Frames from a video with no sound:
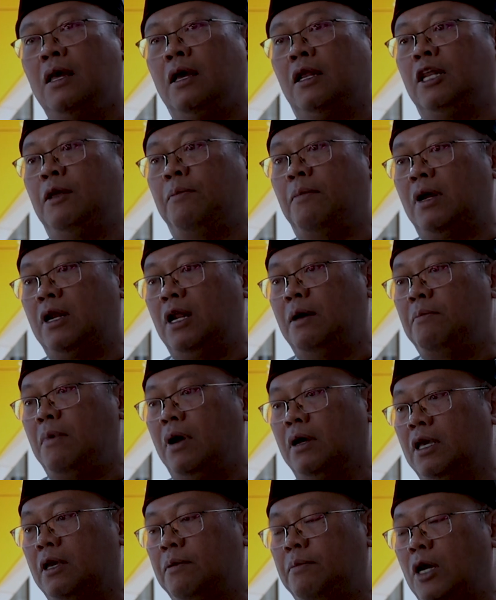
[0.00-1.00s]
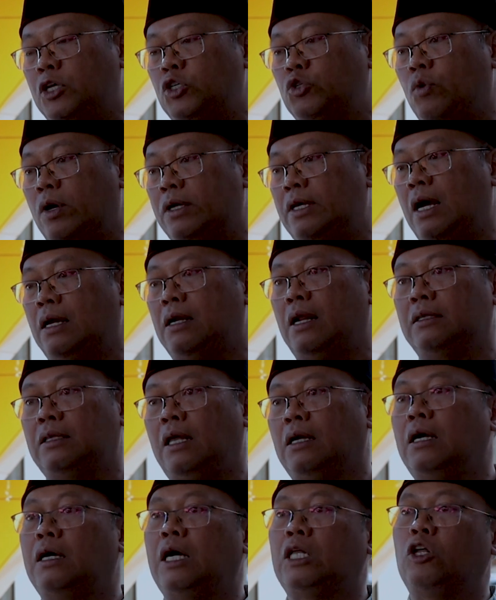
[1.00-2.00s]
di mana bagi mahasiswa yang
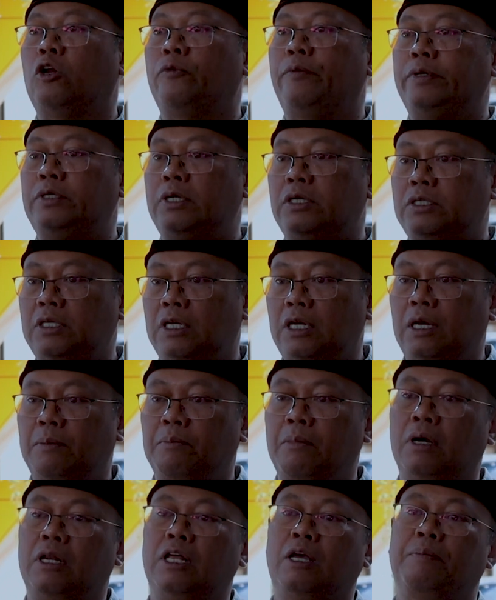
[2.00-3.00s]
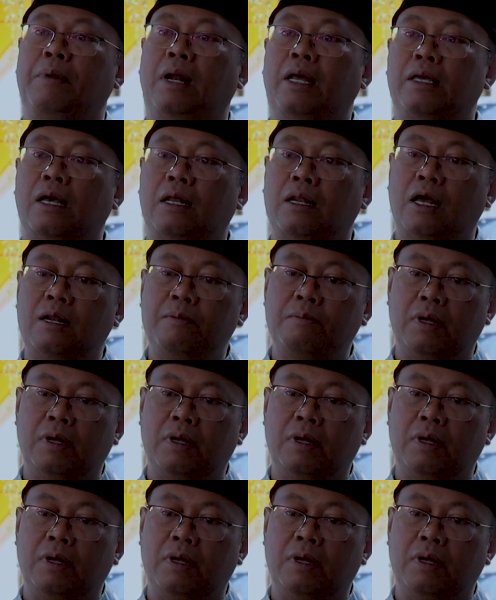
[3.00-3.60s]
datang ke kantor UPBJ mengenai pelayanan,